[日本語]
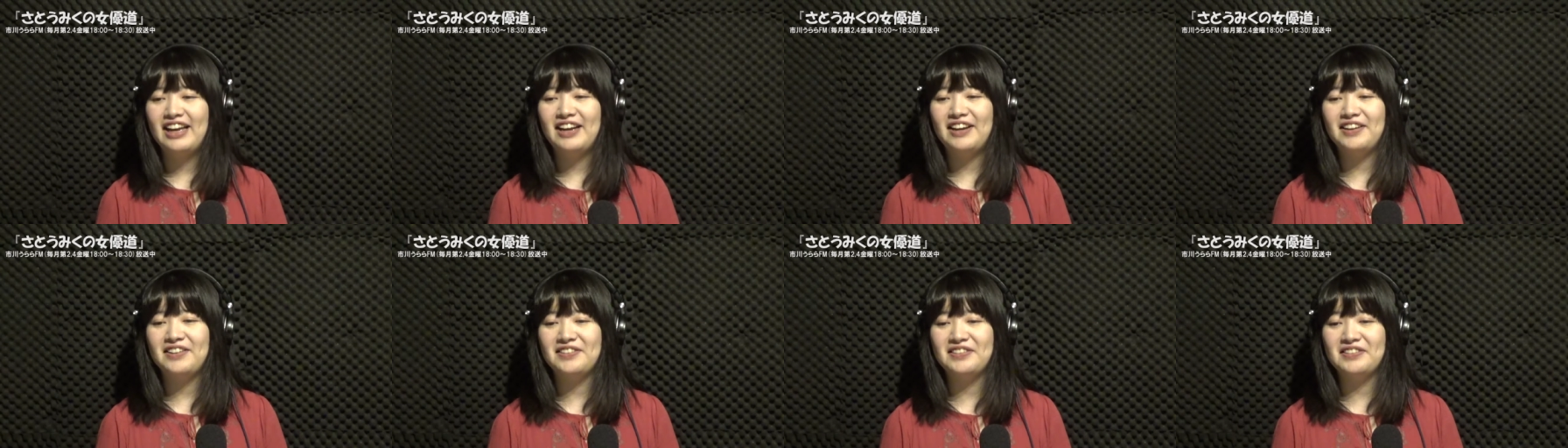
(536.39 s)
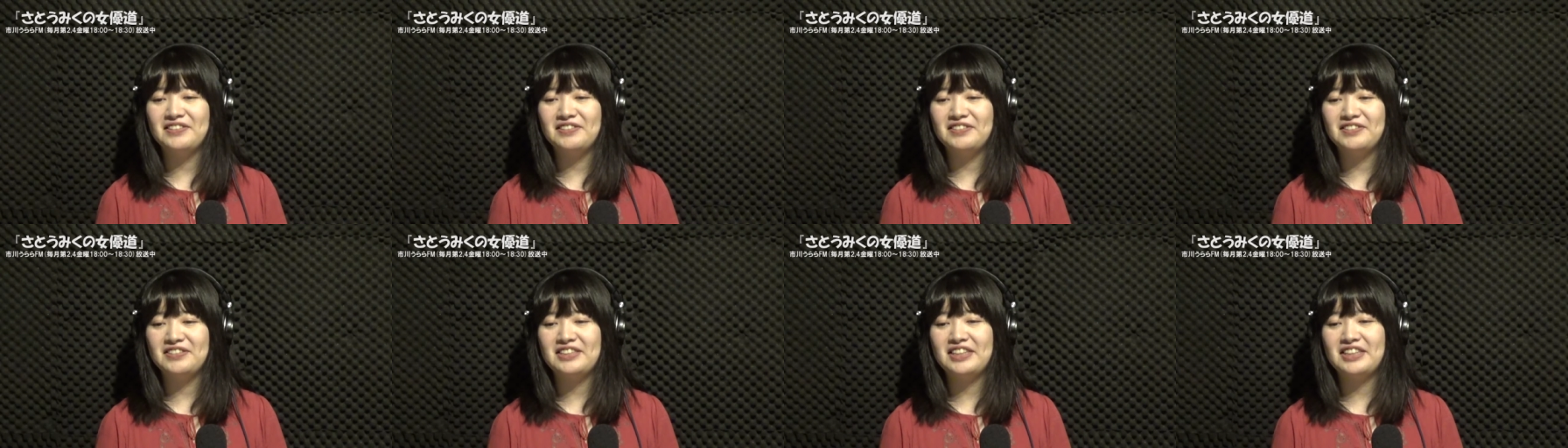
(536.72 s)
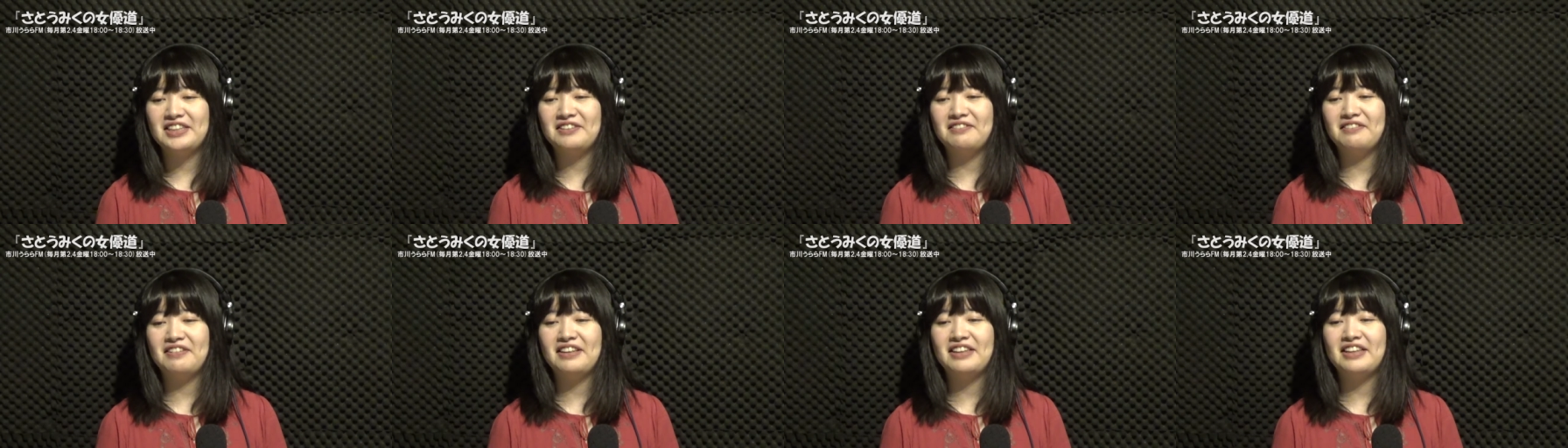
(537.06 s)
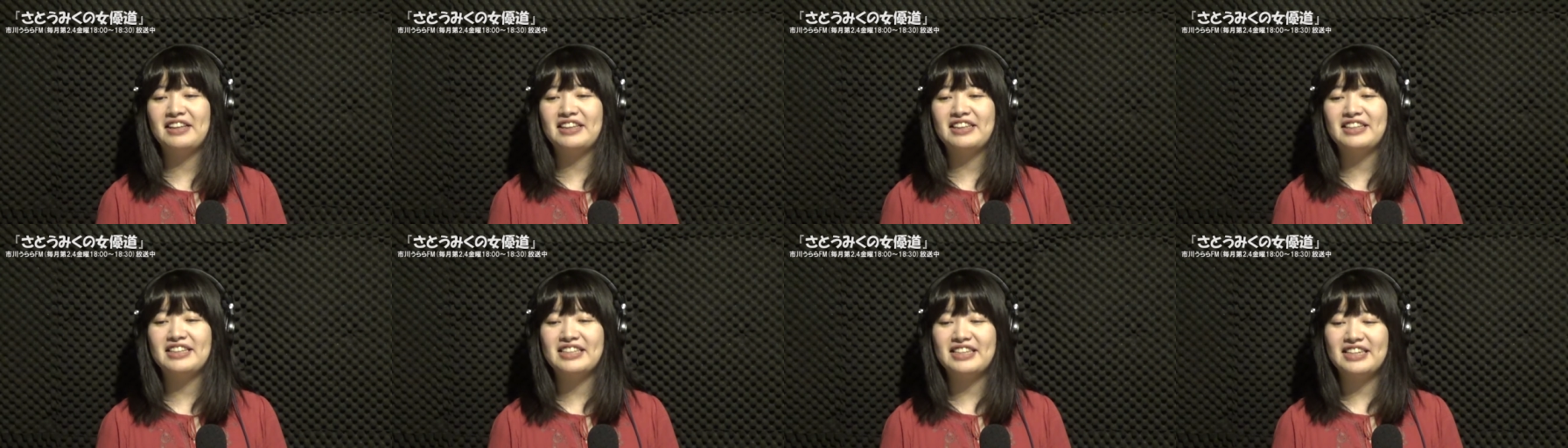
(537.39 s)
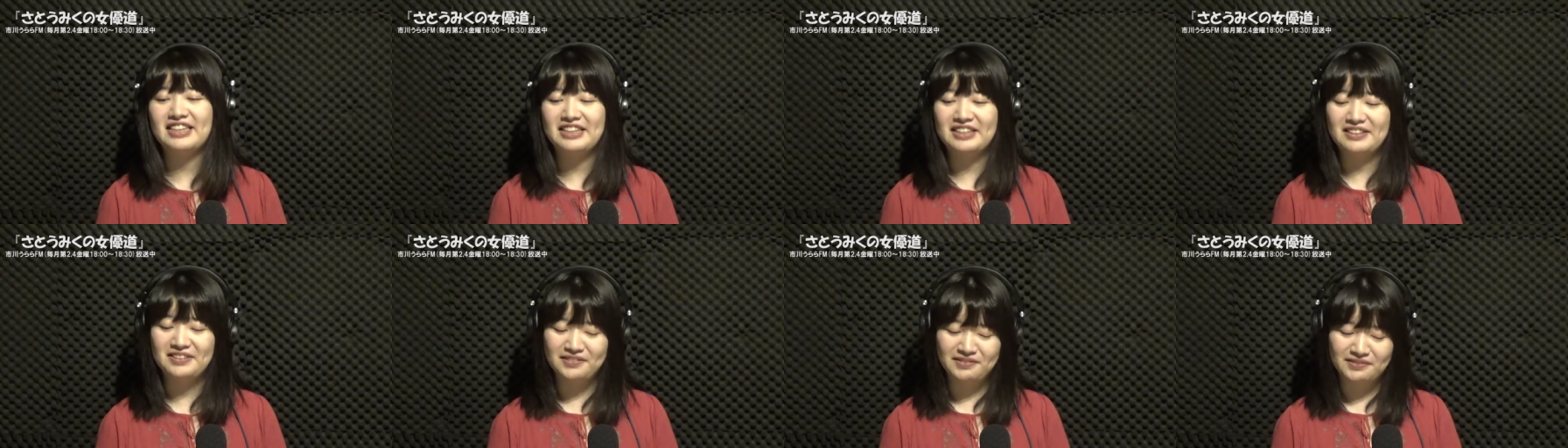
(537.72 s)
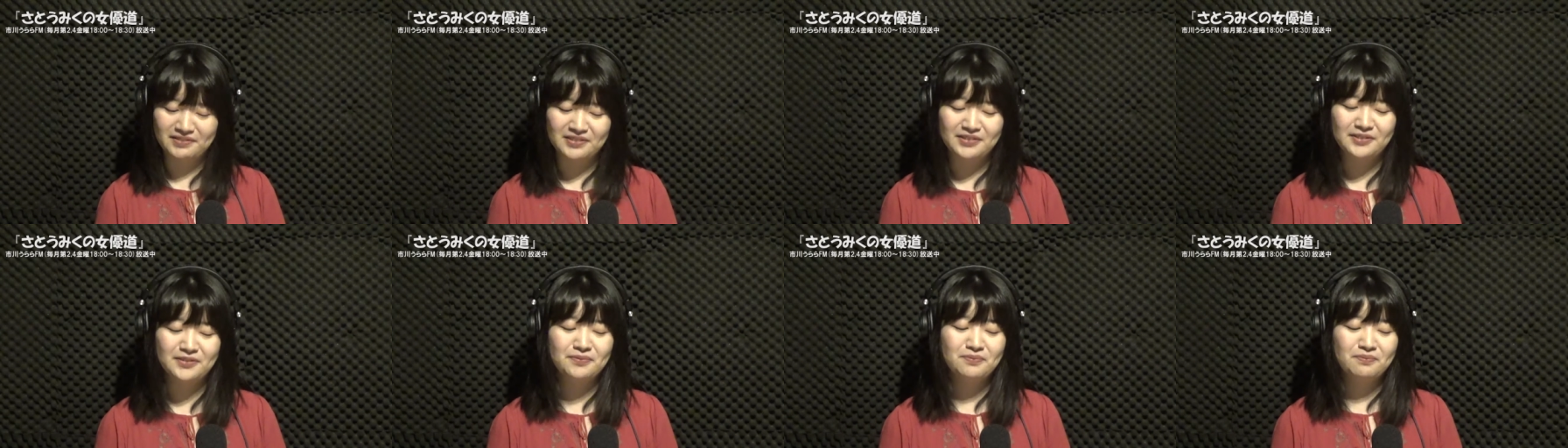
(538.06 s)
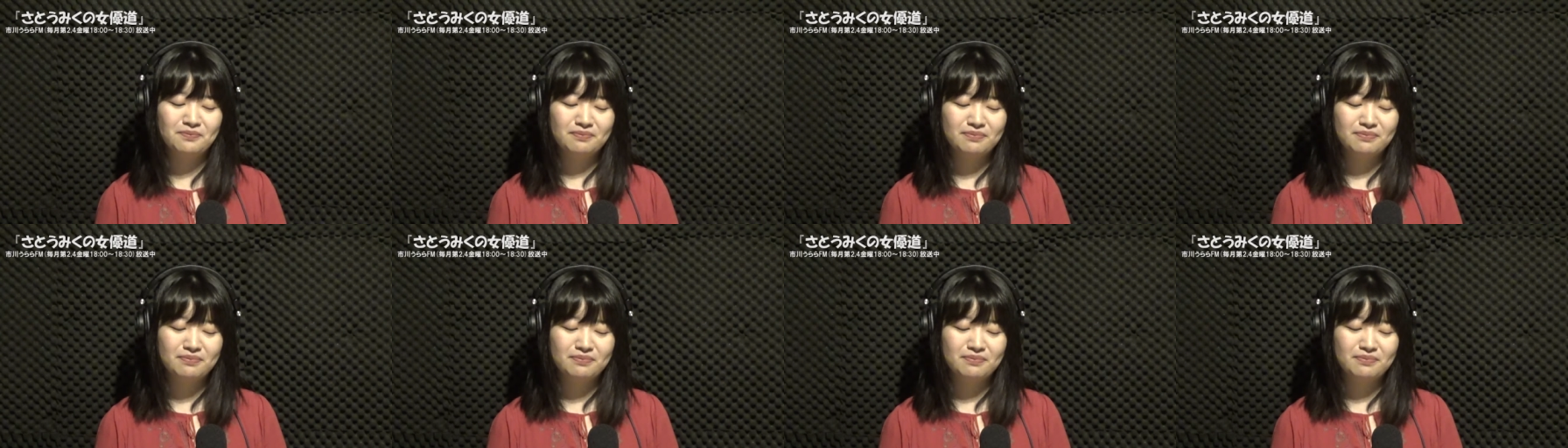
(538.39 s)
あのおっしゃってはいたんですけれども、